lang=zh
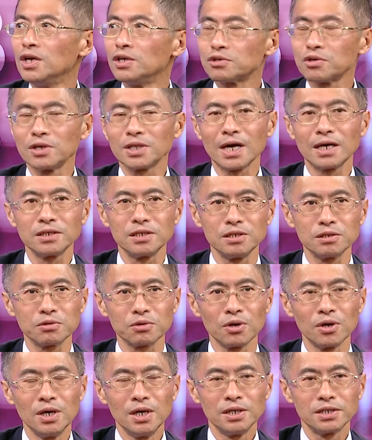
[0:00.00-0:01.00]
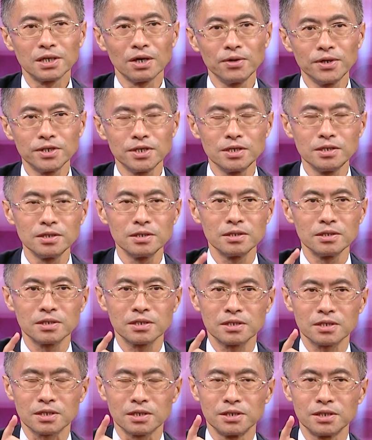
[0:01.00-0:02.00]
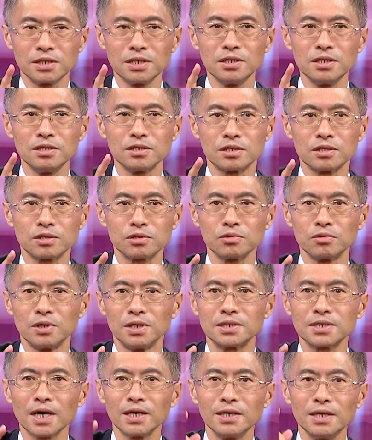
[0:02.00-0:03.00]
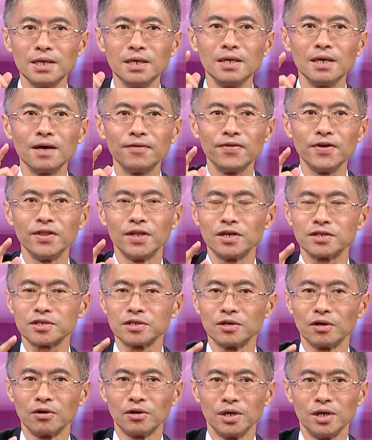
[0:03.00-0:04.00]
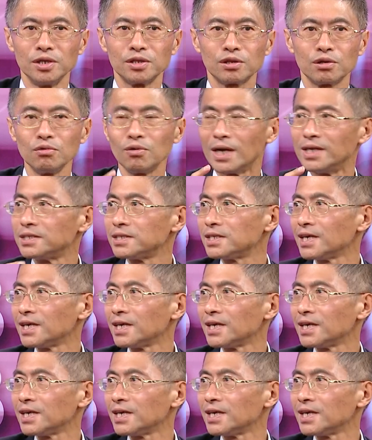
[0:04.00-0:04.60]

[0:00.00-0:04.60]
对，所以他提出消费者信心指数呢，在1月份的时候呢，突然